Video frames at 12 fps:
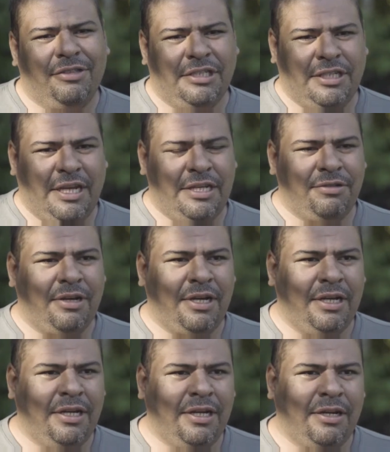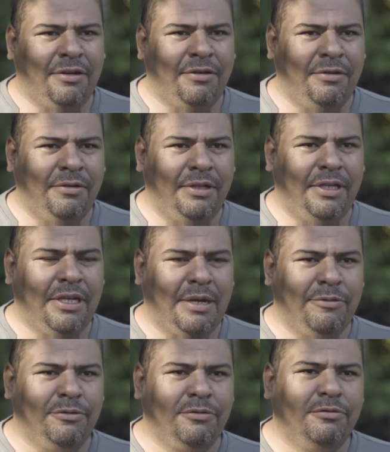Entonces eso ha generado,
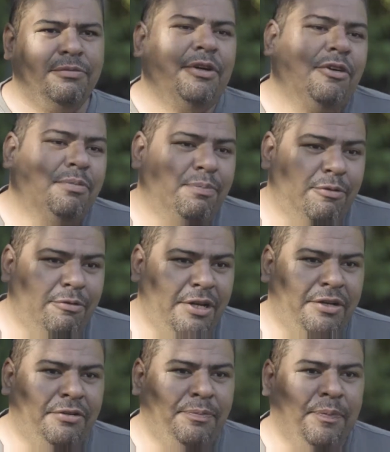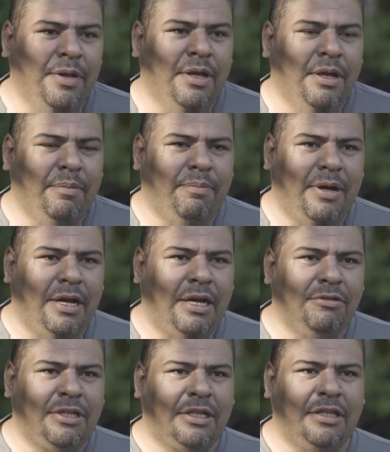digamos, un mejor público
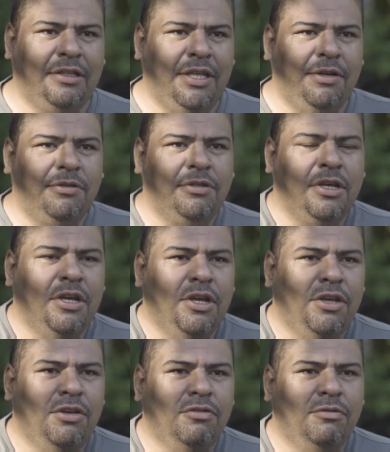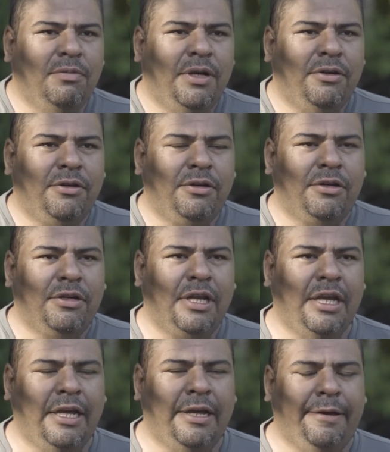para los atractivos y un mejor,
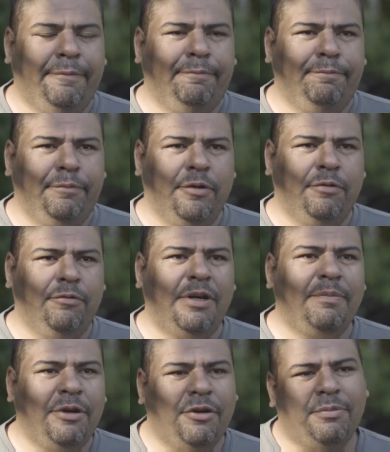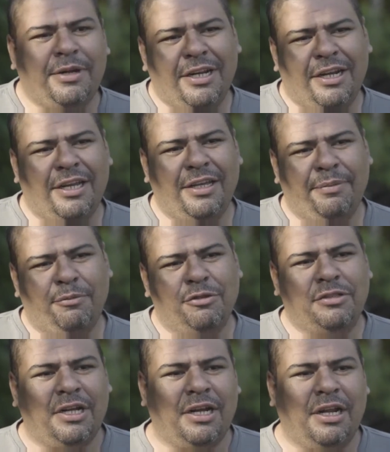em, una mejor manera de
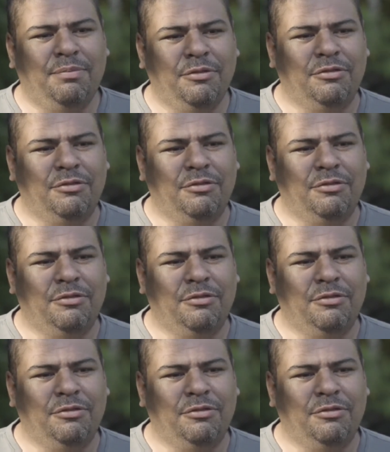mostrar al